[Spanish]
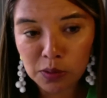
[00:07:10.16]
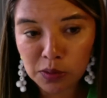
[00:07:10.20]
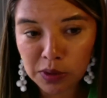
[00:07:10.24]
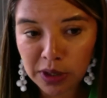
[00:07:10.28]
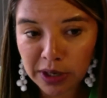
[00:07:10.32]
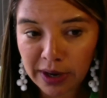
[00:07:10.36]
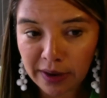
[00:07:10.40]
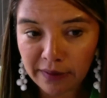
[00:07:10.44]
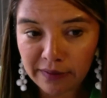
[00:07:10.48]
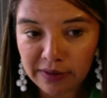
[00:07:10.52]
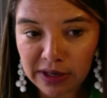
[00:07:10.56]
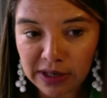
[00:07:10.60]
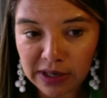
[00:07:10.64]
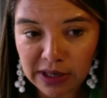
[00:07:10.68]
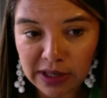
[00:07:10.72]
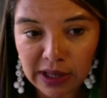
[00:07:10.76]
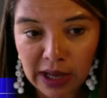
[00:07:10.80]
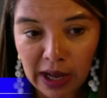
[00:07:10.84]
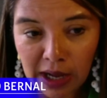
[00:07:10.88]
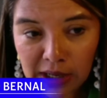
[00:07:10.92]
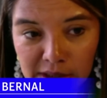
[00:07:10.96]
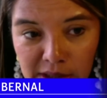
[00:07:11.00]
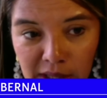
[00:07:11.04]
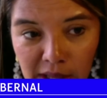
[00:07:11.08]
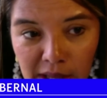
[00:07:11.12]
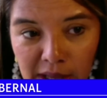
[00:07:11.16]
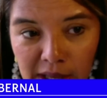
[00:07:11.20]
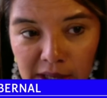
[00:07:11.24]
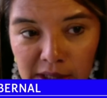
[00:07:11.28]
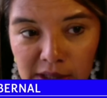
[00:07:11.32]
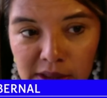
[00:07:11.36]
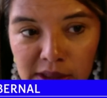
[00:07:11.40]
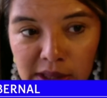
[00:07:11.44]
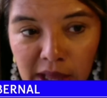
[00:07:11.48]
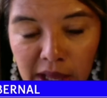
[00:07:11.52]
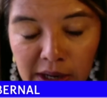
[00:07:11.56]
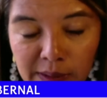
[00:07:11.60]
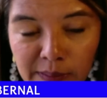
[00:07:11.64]
vulnerabilidad
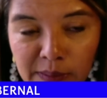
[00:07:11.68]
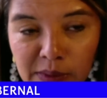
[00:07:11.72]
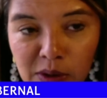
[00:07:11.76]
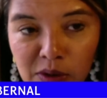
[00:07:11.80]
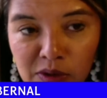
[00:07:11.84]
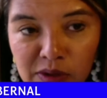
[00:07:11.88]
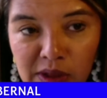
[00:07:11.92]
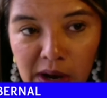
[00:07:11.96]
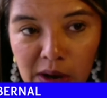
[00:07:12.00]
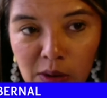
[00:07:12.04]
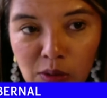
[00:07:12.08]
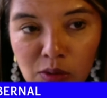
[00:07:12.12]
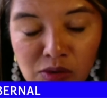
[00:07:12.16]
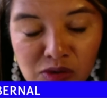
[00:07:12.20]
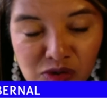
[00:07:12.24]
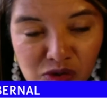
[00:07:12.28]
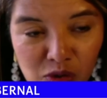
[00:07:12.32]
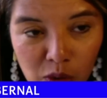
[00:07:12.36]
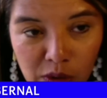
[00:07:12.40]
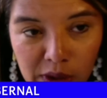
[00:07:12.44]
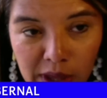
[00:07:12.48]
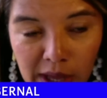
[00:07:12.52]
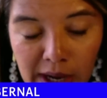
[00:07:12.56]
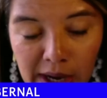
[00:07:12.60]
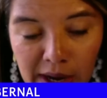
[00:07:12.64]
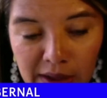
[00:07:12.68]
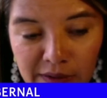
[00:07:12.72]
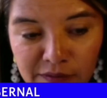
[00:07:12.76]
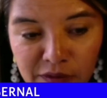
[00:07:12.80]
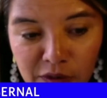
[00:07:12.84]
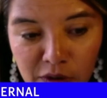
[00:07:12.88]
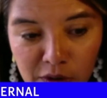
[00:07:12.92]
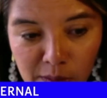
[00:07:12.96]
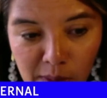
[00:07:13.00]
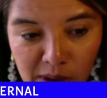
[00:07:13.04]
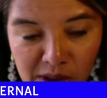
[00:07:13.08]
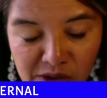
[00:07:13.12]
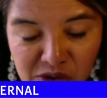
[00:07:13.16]
en términos de la custodia de la
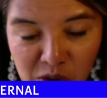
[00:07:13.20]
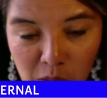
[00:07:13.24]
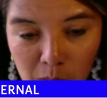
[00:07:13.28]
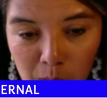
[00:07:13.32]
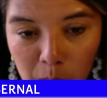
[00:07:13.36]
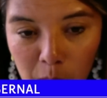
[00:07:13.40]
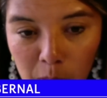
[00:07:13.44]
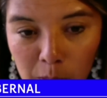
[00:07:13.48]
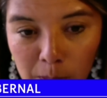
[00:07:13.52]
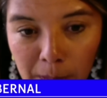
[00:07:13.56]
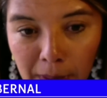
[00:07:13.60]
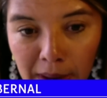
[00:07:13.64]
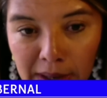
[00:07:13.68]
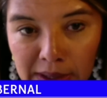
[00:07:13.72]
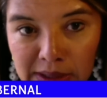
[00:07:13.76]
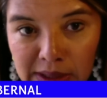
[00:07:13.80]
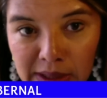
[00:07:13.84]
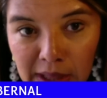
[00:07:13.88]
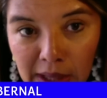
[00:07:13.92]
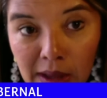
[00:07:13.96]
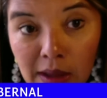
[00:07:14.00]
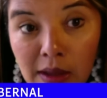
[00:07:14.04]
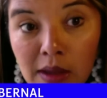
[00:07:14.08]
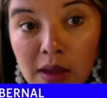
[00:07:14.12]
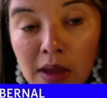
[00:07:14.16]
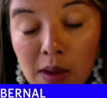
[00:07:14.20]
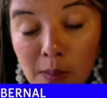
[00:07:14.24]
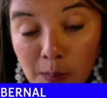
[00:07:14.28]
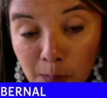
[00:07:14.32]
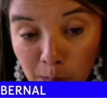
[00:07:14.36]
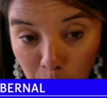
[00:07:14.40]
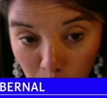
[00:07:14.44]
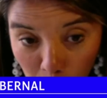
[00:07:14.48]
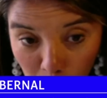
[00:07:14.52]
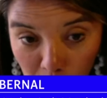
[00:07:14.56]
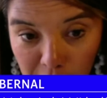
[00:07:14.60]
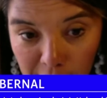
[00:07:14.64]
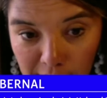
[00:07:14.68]
información por parte
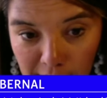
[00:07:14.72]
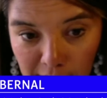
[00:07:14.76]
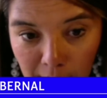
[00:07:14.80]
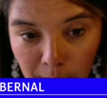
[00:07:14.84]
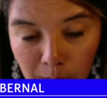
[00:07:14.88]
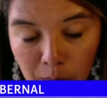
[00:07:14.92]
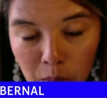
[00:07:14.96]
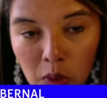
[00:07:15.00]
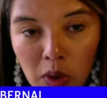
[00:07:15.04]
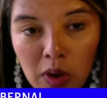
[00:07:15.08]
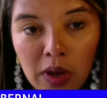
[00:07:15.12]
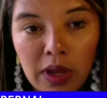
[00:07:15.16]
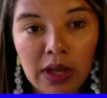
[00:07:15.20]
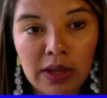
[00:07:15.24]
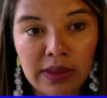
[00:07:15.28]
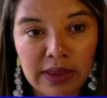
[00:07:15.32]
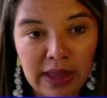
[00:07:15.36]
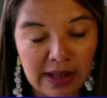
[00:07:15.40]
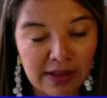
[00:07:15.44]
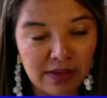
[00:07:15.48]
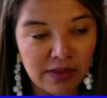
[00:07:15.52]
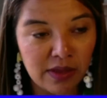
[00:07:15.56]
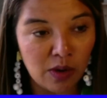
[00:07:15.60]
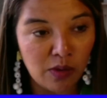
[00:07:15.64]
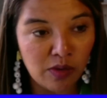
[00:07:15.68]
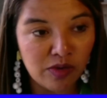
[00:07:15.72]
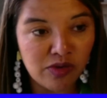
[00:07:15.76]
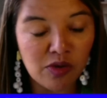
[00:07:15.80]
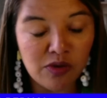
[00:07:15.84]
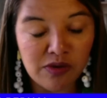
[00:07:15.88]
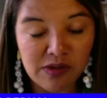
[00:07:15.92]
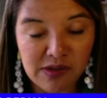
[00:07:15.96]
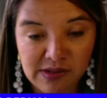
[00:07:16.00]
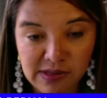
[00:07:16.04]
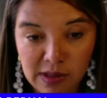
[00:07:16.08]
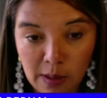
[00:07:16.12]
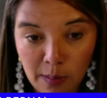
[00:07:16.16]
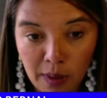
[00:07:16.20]
por ejemplo, de,
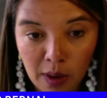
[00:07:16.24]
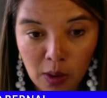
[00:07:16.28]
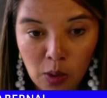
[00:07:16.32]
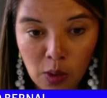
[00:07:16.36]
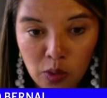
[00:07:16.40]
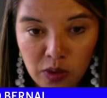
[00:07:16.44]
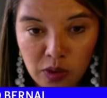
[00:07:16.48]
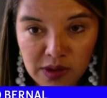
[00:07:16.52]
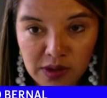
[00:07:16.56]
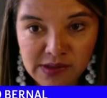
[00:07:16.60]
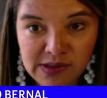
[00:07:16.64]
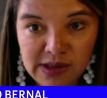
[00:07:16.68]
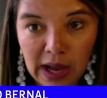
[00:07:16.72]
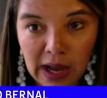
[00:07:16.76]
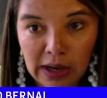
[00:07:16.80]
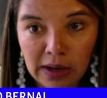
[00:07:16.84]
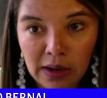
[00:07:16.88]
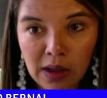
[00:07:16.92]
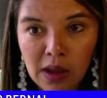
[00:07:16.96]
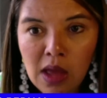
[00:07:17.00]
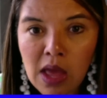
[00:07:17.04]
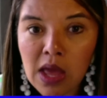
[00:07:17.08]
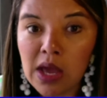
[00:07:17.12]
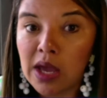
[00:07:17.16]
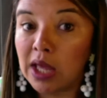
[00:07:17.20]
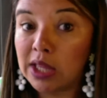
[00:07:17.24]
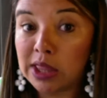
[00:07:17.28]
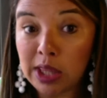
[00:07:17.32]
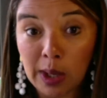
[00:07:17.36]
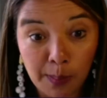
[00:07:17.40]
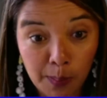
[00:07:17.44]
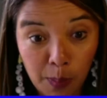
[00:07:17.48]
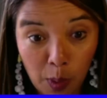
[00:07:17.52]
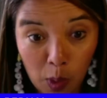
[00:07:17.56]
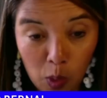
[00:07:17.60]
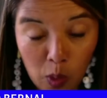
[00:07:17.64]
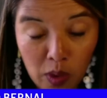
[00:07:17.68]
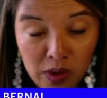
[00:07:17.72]
nuestro sistema judicial, que
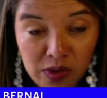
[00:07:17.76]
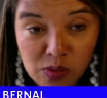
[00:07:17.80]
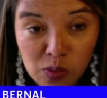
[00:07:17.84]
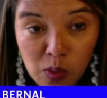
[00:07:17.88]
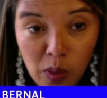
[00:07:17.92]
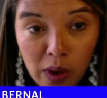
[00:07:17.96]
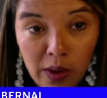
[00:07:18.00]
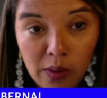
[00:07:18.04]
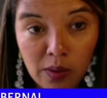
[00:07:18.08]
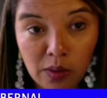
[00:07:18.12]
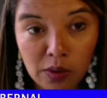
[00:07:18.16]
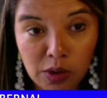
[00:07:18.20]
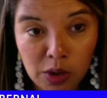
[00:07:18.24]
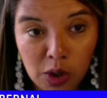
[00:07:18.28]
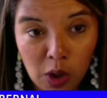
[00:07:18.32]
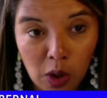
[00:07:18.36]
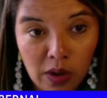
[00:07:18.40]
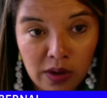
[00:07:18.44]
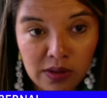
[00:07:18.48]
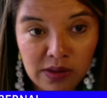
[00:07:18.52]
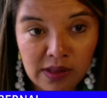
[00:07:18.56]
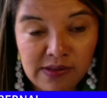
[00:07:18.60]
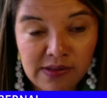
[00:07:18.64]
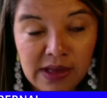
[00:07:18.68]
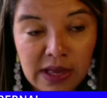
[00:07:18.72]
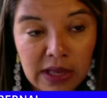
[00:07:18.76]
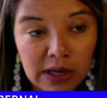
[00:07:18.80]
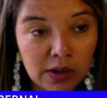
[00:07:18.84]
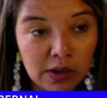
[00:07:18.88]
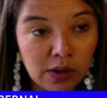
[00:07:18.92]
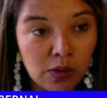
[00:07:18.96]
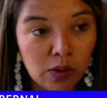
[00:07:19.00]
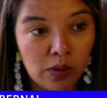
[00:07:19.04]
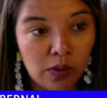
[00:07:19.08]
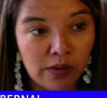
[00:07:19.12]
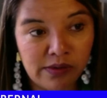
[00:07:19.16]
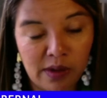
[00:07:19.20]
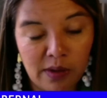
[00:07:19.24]
tampoco es nuevo, ¿no? Es decir,
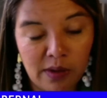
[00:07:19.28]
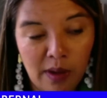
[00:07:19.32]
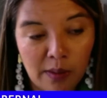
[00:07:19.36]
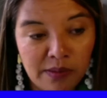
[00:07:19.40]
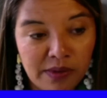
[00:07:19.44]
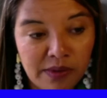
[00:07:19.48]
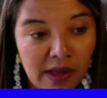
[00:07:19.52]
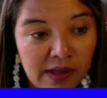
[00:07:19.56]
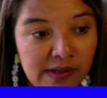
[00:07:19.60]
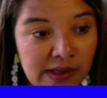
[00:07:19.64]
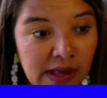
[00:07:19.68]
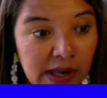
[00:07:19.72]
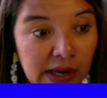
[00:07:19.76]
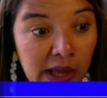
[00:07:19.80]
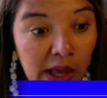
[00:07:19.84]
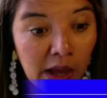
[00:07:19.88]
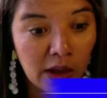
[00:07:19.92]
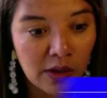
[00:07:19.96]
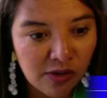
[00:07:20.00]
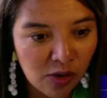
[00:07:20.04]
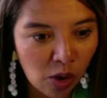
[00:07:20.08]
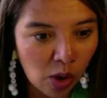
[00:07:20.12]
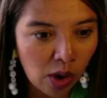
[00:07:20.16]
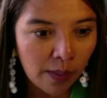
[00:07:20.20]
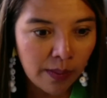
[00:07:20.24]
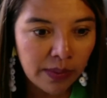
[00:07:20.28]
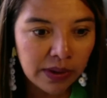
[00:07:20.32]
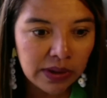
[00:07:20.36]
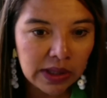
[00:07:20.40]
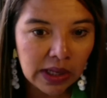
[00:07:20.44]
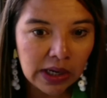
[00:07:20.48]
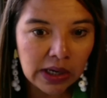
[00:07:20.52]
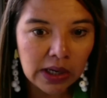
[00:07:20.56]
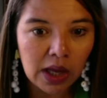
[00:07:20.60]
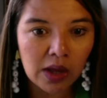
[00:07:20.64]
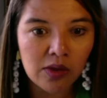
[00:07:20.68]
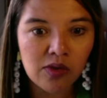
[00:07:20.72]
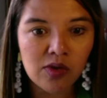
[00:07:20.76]
no es que vamos a decir que
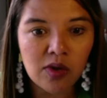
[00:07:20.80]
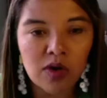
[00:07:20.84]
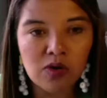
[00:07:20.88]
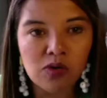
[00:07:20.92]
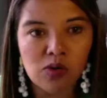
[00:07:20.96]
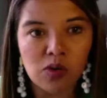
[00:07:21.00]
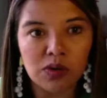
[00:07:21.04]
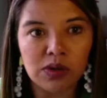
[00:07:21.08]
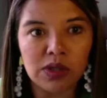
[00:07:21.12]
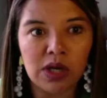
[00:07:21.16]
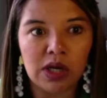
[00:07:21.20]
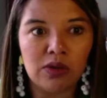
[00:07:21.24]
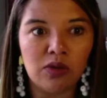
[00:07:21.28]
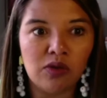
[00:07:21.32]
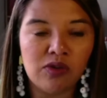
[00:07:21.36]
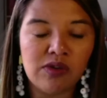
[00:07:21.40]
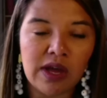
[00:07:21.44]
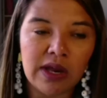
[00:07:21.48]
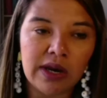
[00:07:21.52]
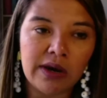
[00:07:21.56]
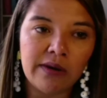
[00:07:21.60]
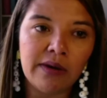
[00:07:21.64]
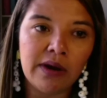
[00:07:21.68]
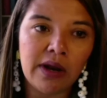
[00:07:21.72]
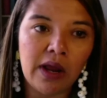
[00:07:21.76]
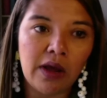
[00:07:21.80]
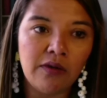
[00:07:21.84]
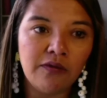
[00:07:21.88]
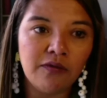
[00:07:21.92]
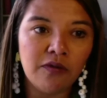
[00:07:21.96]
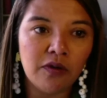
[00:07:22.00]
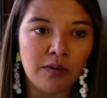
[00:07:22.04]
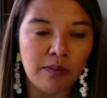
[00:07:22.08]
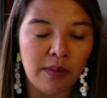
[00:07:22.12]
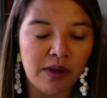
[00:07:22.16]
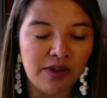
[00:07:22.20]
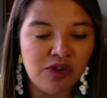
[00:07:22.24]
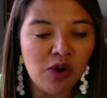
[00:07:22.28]
solamente en el caso de los contratos se ha revelado
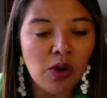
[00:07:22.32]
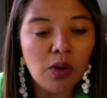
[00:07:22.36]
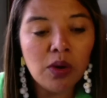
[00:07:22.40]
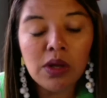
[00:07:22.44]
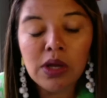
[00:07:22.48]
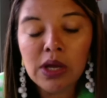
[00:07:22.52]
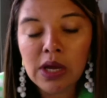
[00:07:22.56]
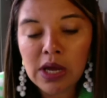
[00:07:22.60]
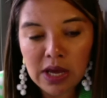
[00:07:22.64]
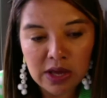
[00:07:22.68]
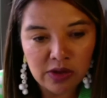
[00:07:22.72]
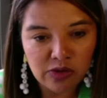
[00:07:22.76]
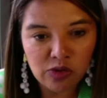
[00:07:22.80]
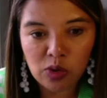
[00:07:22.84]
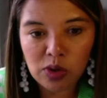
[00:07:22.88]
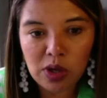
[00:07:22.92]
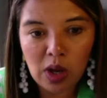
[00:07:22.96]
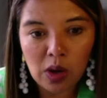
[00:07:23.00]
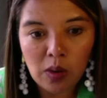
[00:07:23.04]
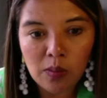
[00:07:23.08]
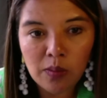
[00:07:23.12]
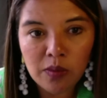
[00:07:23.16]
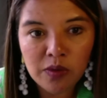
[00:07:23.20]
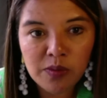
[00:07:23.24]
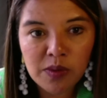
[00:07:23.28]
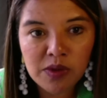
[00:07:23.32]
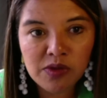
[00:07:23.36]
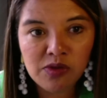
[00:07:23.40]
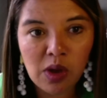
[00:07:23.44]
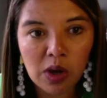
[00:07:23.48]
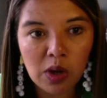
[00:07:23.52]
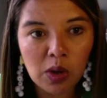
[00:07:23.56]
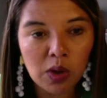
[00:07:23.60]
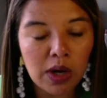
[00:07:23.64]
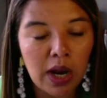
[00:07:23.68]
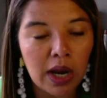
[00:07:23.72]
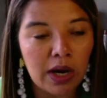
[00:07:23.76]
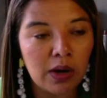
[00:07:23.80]
información. Esto ya lo hemos
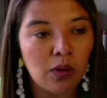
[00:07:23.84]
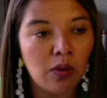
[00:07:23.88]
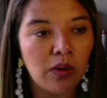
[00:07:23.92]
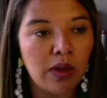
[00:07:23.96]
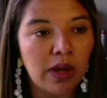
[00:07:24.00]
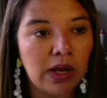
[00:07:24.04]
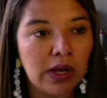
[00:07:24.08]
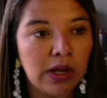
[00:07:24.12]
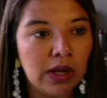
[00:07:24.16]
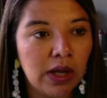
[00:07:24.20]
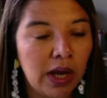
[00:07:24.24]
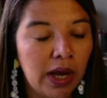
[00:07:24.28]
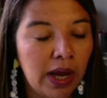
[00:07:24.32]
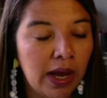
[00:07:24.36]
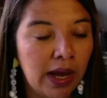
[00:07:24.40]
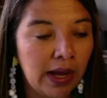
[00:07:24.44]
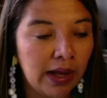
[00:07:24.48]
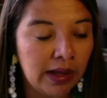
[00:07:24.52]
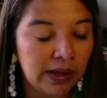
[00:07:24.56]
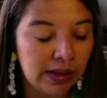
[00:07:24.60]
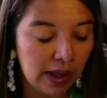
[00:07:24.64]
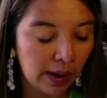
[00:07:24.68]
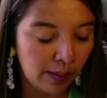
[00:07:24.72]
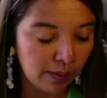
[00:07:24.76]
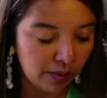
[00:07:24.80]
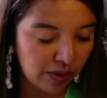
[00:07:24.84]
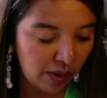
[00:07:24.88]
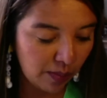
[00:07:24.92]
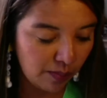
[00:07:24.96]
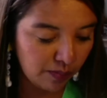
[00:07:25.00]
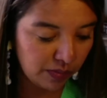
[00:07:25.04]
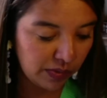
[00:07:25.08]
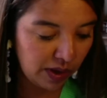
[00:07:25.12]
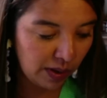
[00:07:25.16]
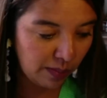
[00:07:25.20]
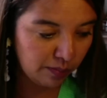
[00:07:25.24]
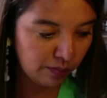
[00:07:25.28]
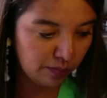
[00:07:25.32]
visto a lo largo del, eh, digamos,
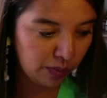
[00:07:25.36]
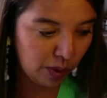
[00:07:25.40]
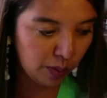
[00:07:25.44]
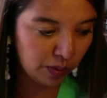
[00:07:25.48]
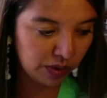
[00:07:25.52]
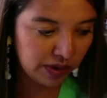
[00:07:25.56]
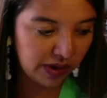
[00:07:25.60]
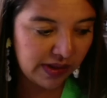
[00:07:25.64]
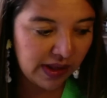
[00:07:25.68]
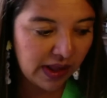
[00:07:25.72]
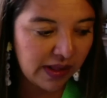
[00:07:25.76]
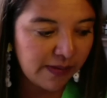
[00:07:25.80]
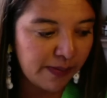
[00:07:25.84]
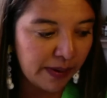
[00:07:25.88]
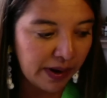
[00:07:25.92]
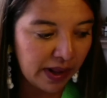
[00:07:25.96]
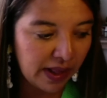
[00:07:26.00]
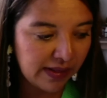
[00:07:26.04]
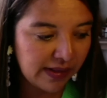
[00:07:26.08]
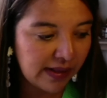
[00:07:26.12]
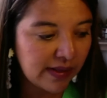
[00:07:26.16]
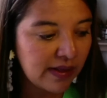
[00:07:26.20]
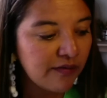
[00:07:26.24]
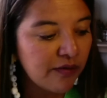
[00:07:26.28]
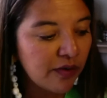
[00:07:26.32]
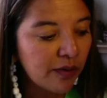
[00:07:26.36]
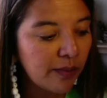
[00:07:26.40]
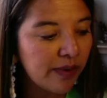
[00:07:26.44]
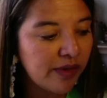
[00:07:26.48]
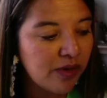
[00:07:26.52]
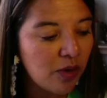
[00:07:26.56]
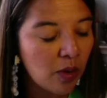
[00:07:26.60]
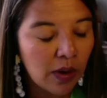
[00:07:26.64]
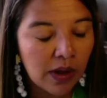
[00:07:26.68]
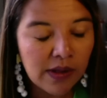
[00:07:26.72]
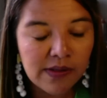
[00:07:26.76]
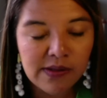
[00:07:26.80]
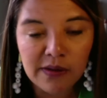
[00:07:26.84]
de, muchas experiencias de
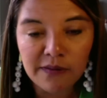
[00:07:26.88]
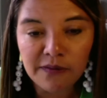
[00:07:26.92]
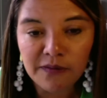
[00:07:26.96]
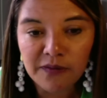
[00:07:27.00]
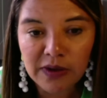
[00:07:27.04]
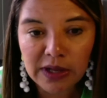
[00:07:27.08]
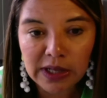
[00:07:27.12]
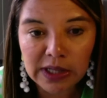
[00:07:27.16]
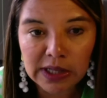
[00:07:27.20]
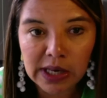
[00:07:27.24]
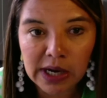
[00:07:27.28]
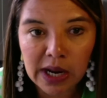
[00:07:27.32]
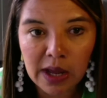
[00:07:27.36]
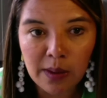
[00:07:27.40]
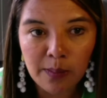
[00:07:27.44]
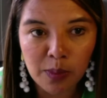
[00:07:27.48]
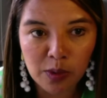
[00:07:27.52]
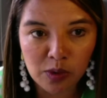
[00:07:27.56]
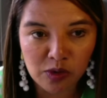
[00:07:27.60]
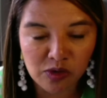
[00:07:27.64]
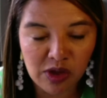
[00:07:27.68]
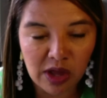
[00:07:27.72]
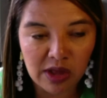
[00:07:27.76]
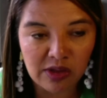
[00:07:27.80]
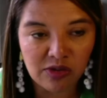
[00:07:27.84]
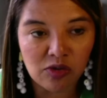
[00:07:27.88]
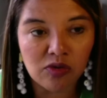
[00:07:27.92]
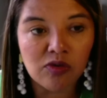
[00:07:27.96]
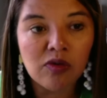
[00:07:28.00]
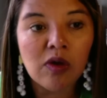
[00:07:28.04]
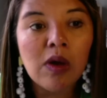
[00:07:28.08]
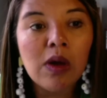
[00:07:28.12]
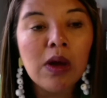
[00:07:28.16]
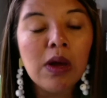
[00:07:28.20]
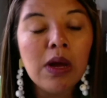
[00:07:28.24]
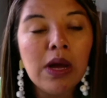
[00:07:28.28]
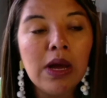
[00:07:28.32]
información que se filtra de procesos.